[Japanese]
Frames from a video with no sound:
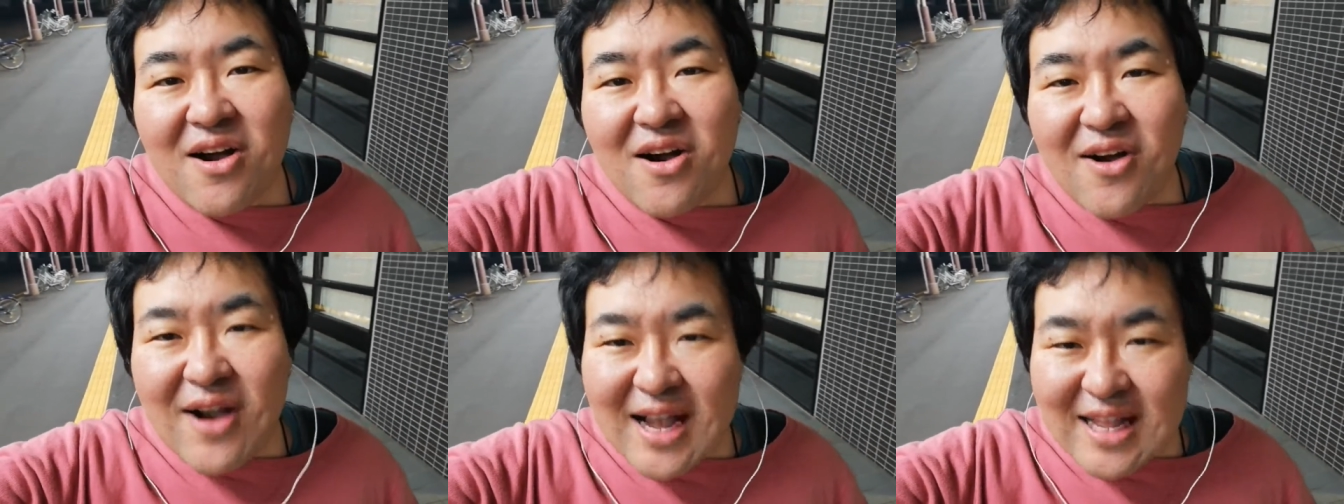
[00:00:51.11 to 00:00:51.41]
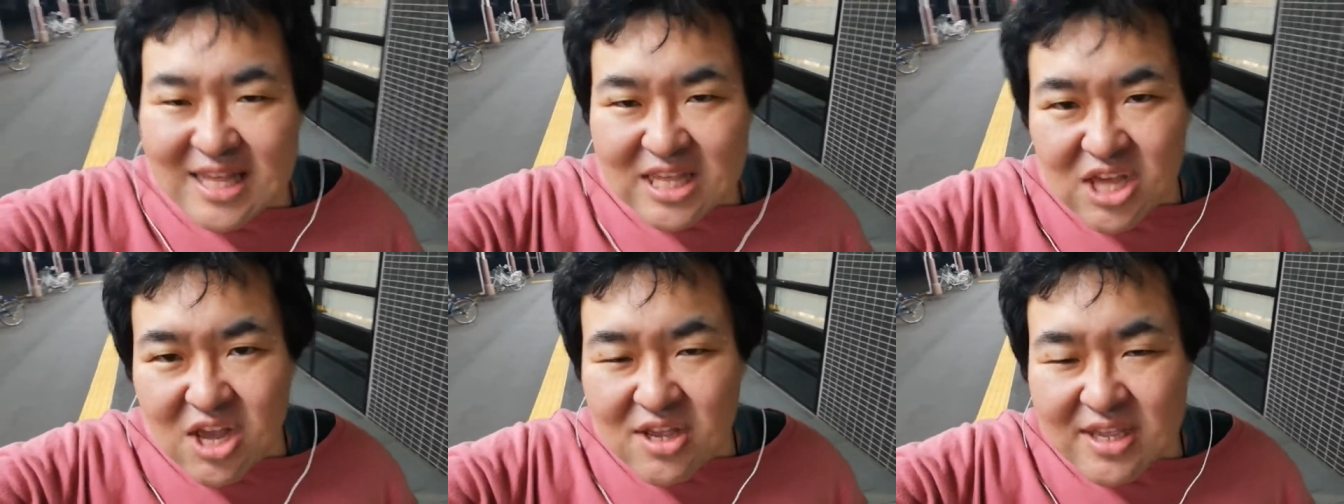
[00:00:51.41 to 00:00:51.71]
お
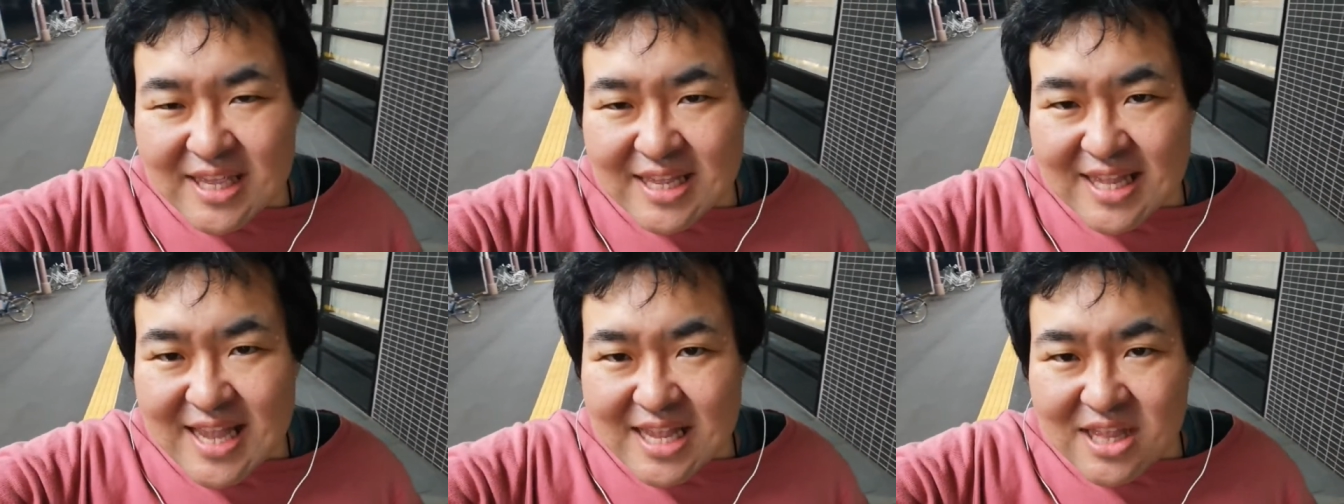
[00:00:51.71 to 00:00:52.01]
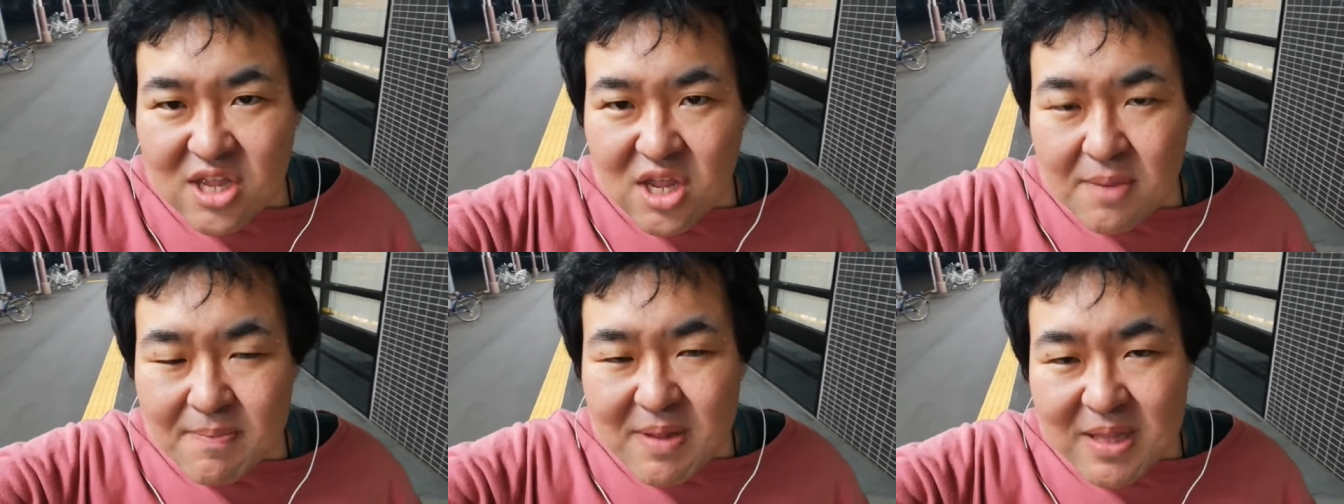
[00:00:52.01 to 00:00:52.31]
話を聞きたい
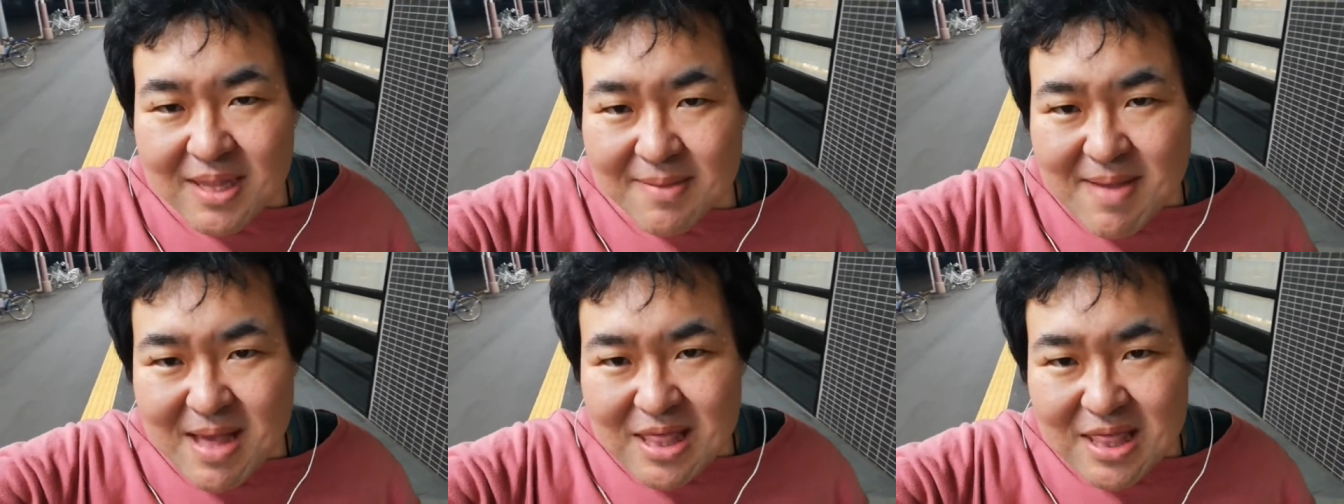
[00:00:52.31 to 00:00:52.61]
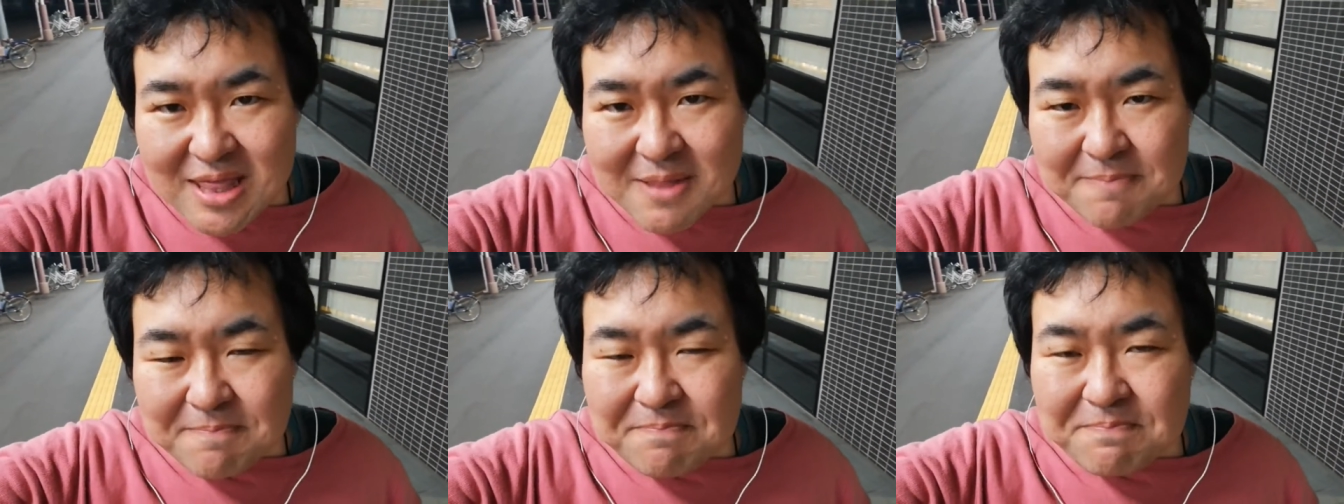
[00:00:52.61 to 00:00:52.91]
と思ってま
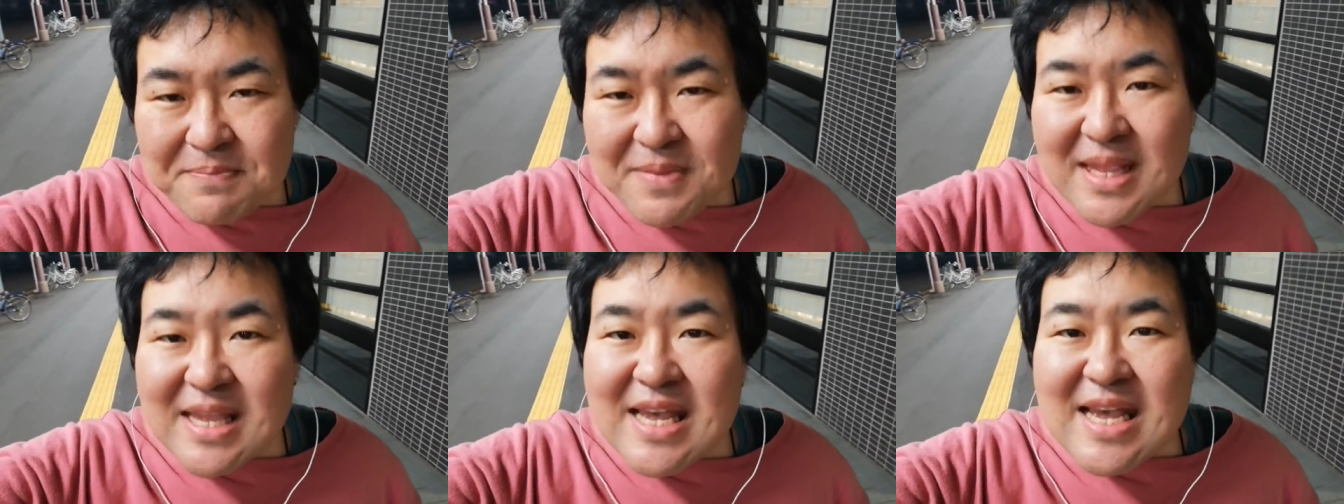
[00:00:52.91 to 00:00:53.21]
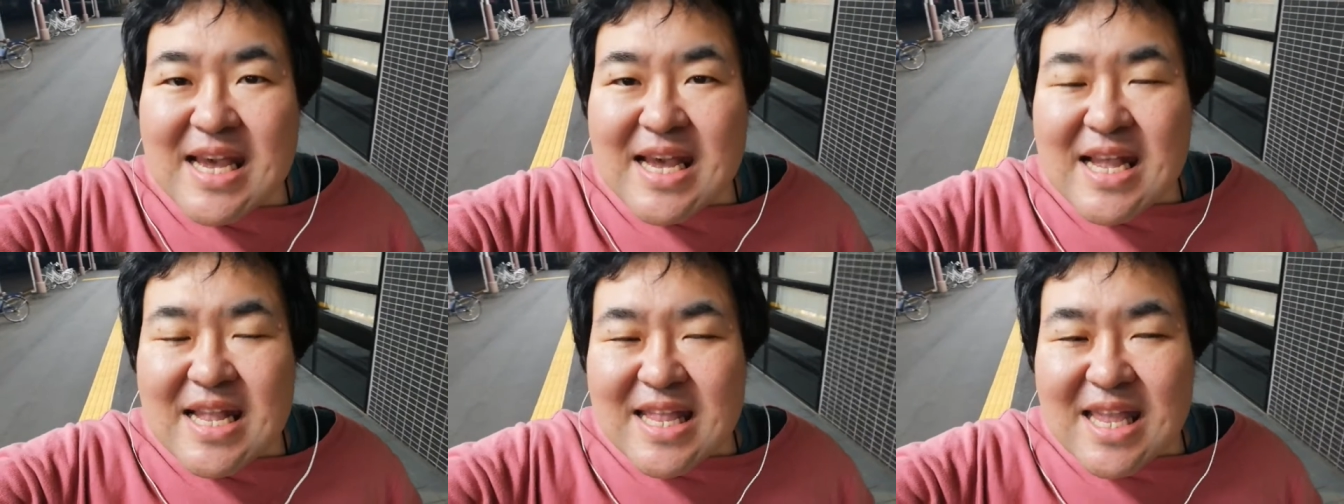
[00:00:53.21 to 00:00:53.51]
す。
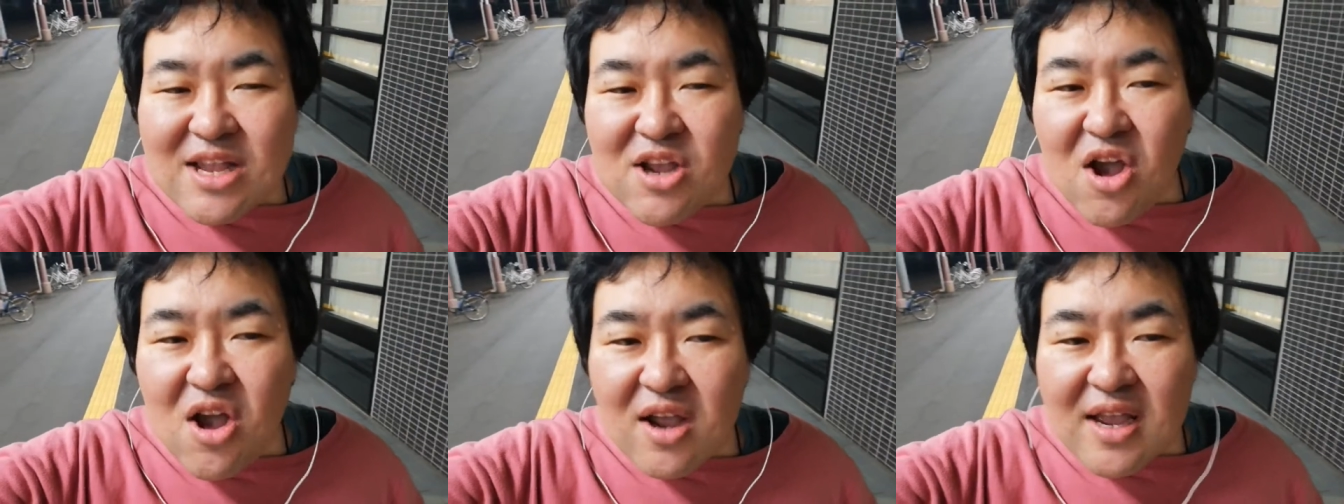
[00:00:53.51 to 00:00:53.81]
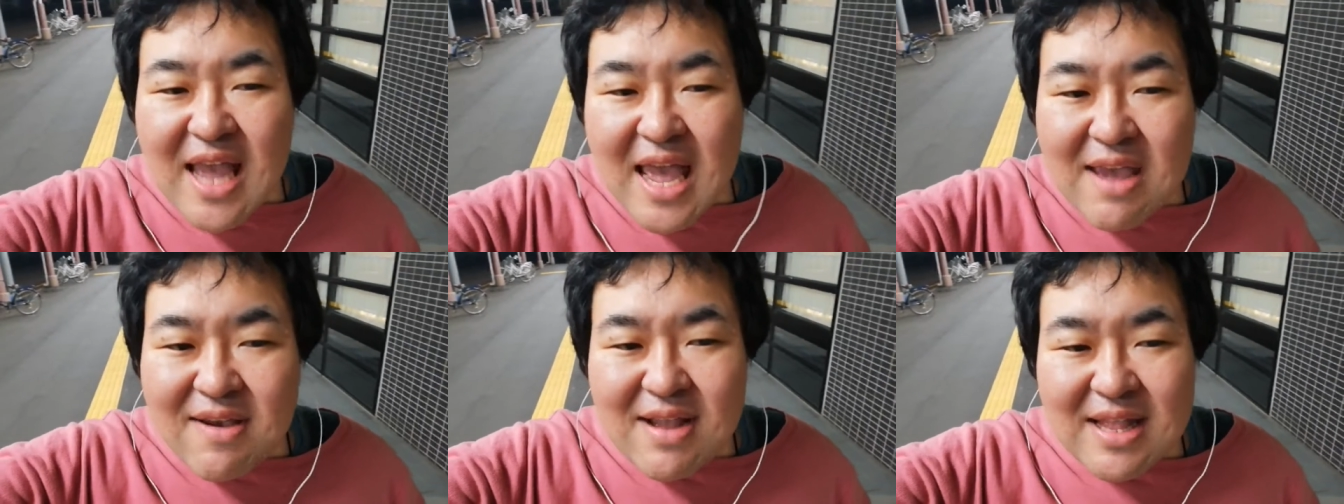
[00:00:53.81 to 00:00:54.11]
で、今
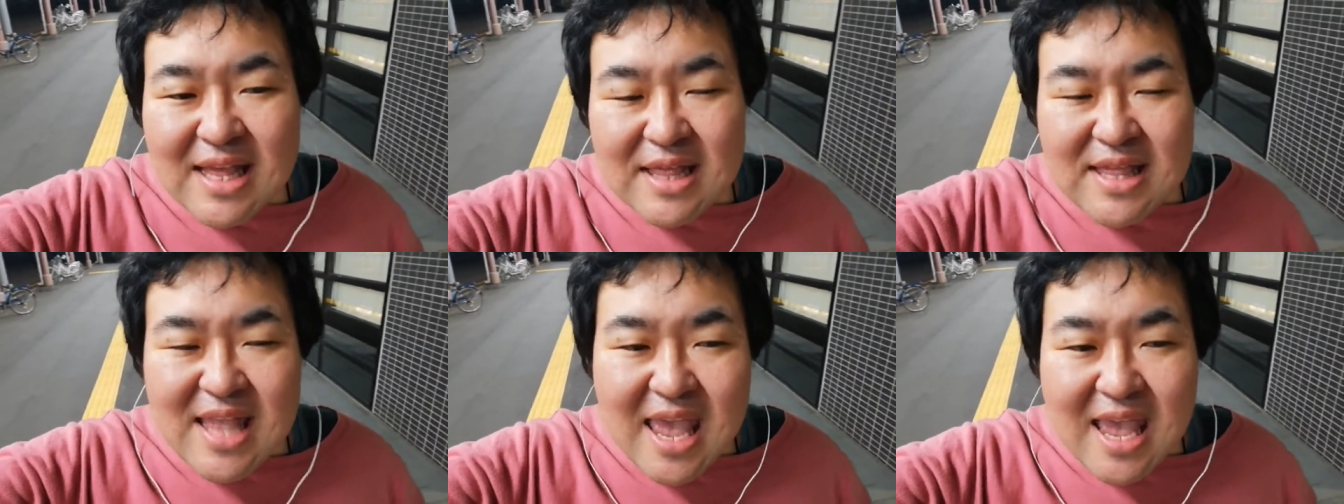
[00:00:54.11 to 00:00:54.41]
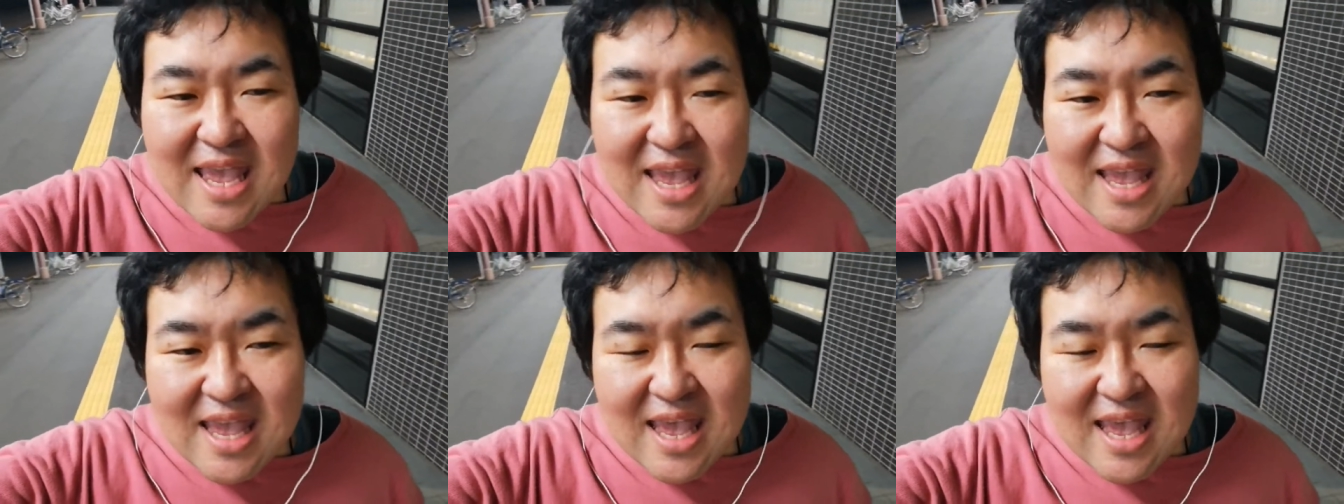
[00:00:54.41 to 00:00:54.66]
回はですね、